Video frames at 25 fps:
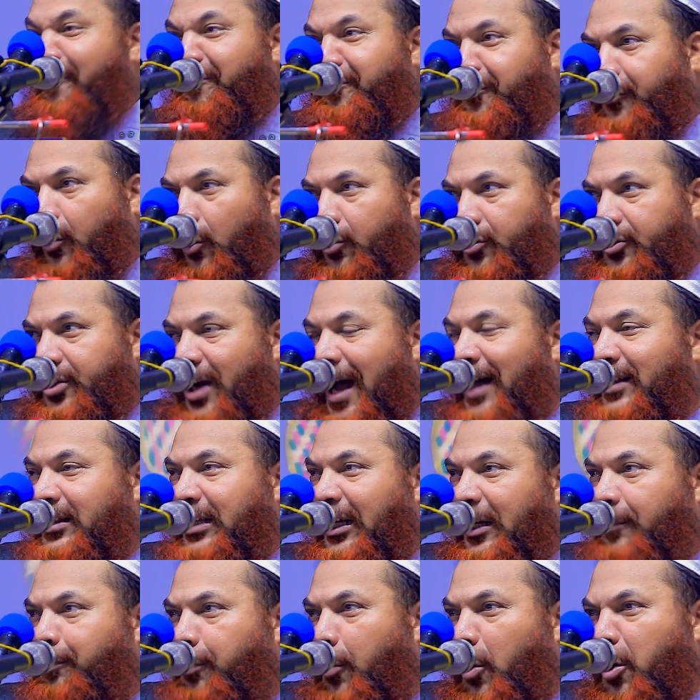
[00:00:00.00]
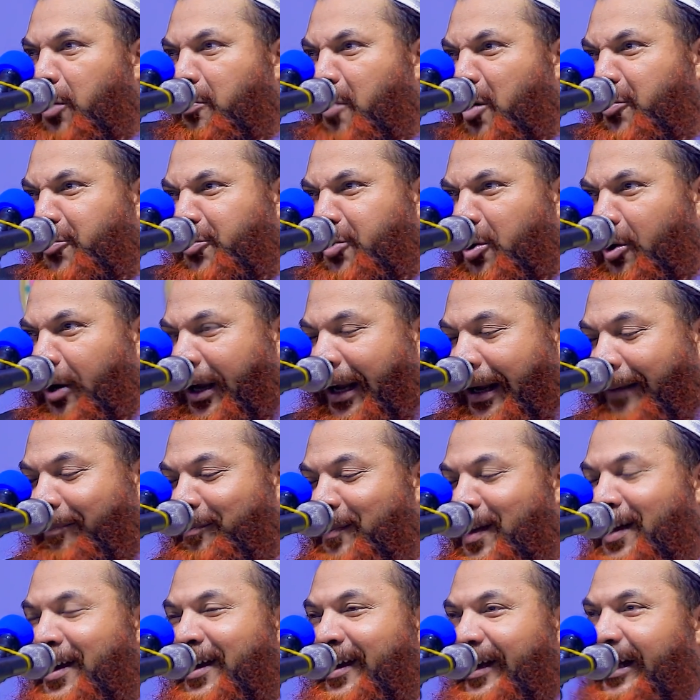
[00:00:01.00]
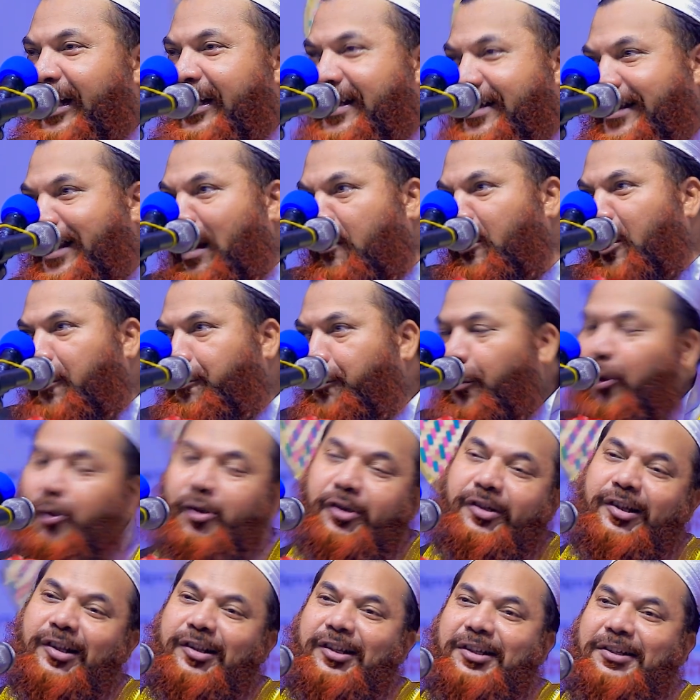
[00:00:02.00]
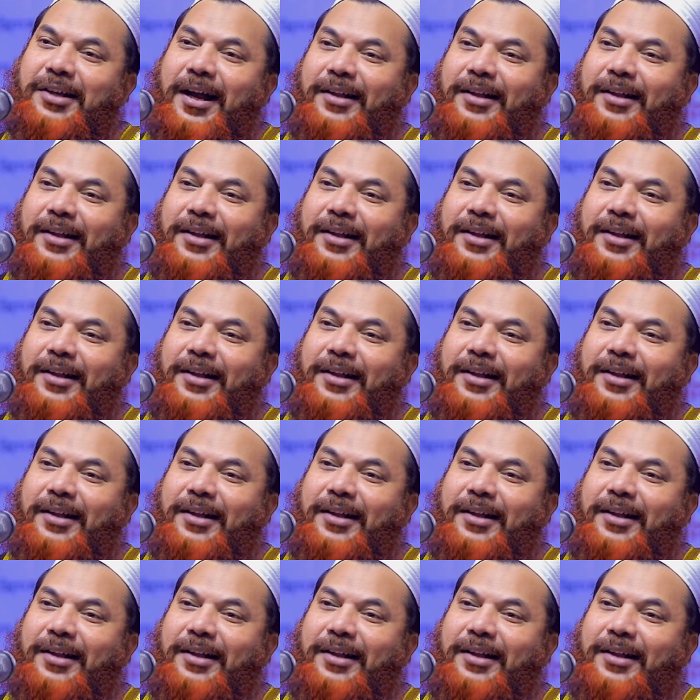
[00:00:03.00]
আন্তর্জাতিক পরিমণ্ডলে ইসলামের পরিস্থিতি